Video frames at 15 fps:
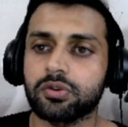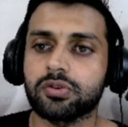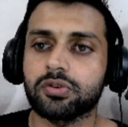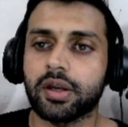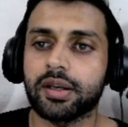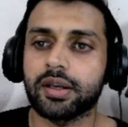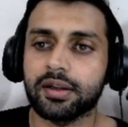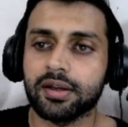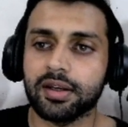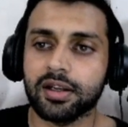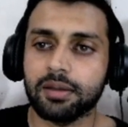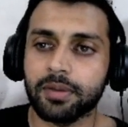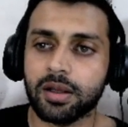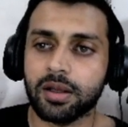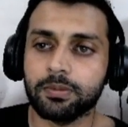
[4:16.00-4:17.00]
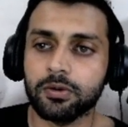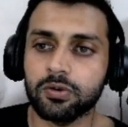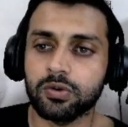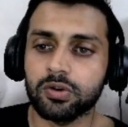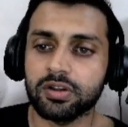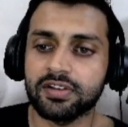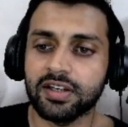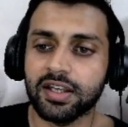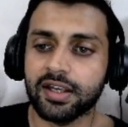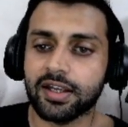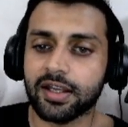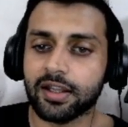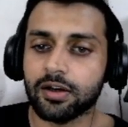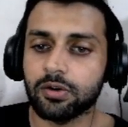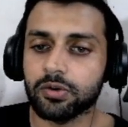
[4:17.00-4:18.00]
ज्वाइन करने का मैं आप लोगों को इसलिए
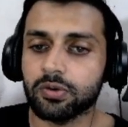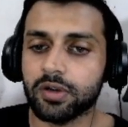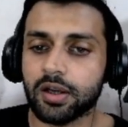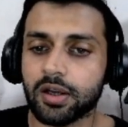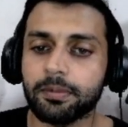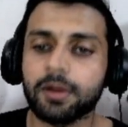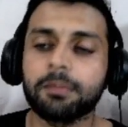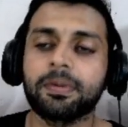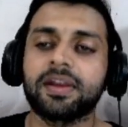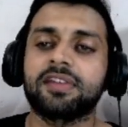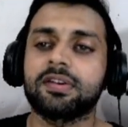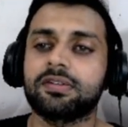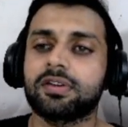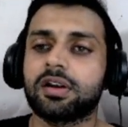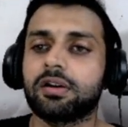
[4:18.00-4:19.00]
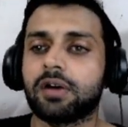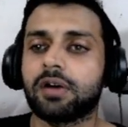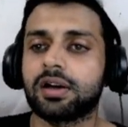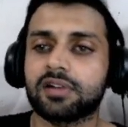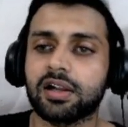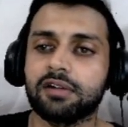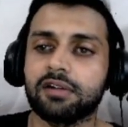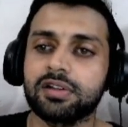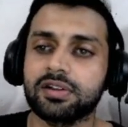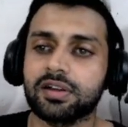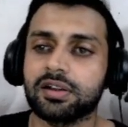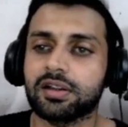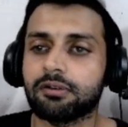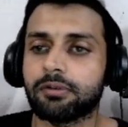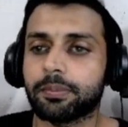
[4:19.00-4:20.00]
कह रहा हूँ क्योंकि हमने बेसिक से एडवांस लेवल्स की
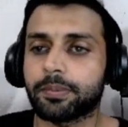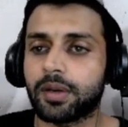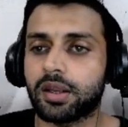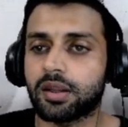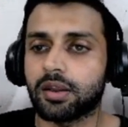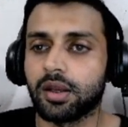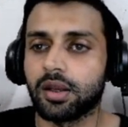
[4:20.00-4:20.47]
तरफ अपने